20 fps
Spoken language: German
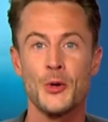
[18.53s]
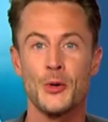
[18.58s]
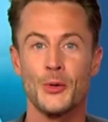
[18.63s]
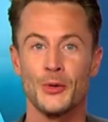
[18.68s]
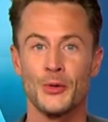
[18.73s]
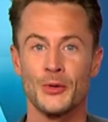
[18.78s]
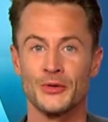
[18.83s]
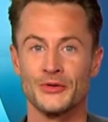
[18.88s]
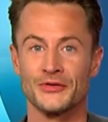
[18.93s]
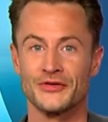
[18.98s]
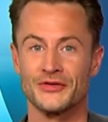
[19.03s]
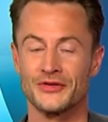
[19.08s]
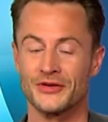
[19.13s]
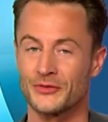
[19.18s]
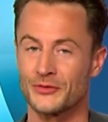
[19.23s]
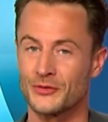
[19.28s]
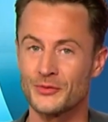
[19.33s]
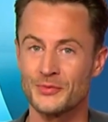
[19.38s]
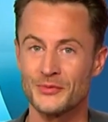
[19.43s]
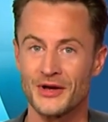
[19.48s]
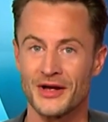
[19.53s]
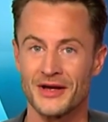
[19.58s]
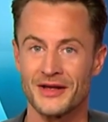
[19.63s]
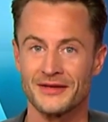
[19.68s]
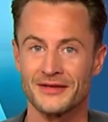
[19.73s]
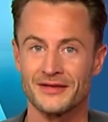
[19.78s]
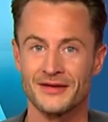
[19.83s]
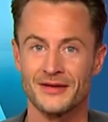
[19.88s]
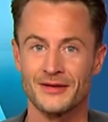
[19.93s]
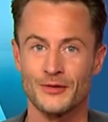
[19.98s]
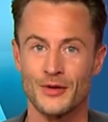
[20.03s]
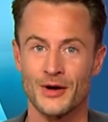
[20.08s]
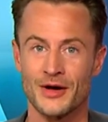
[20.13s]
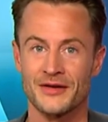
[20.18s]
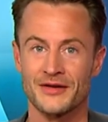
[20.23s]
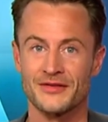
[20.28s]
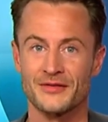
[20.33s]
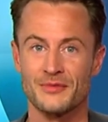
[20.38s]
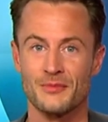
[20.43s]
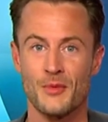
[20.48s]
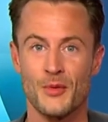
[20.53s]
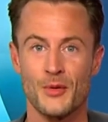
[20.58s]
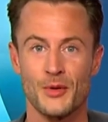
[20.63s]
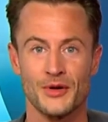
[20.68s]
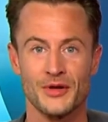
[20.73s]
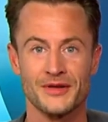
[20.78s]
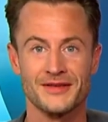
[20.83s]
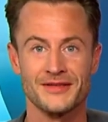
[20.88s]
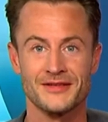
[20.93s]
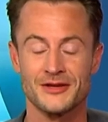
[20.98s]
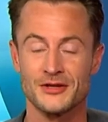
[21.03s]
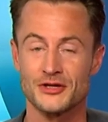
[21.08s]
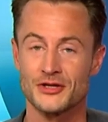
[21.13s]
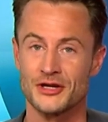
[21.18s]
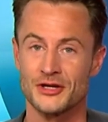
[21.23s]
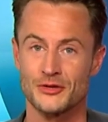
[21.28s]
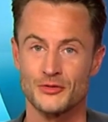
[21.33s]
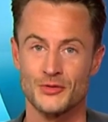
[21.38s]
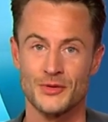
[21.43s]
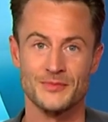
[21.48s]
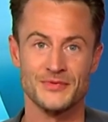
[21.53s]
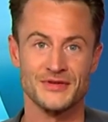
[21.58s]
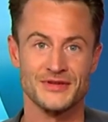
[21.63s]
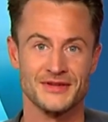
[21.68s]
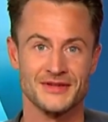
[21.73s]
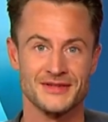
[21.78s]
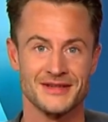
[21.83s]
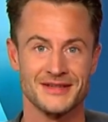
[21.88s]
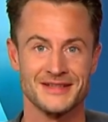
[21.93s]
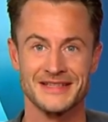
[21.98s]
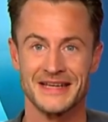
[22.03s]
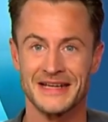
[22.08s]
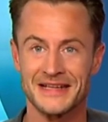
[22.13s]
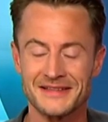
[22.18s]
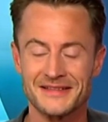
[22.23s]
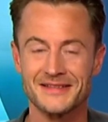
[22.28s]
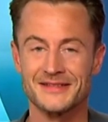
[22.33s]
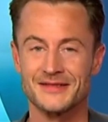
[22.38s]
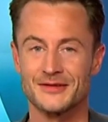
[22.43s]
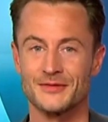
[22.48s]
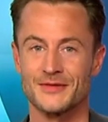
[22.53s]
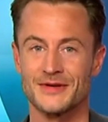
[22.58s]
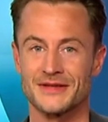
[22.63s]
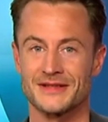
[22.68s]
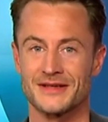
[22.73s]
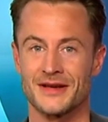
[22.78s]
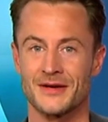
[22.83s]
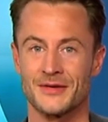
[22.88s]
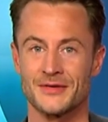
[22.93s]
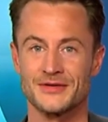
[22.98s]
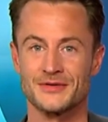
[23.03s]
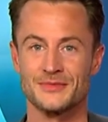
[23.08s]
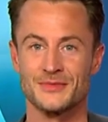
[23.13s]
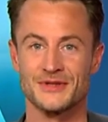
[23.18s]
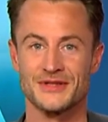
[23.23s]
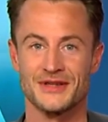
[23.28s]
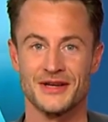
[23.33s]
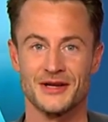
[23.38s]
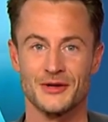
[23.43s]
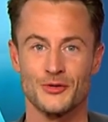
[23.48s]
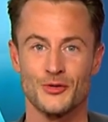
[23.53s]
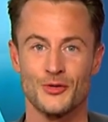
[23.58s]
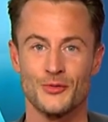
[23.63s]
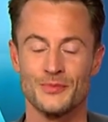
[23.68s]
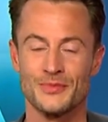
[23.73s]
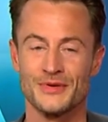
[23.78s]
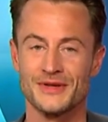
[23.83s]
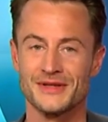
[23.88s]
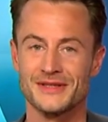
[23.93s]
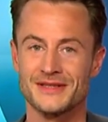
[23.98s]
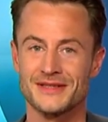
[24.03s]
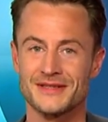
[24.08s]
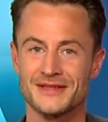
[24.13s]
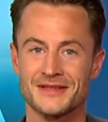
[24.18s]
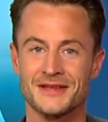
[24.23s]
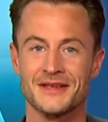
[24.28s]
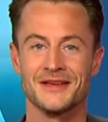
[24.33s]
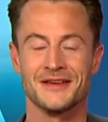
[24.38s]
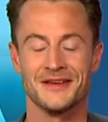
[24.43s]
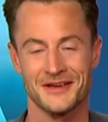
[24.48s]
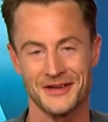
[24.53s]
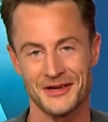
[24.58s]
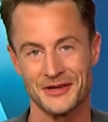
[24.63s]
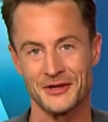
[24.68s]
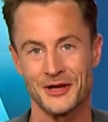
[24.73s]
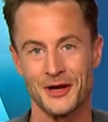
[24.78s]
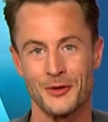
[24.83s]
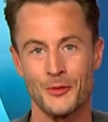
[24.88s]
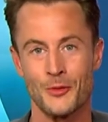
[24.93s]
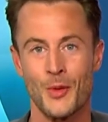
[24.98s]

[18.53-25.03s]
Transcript: Und der Typ dahinter, Johannes Moritz, DJ Tripsitter, denkt sich sowas aus mit seinen Kumpels in der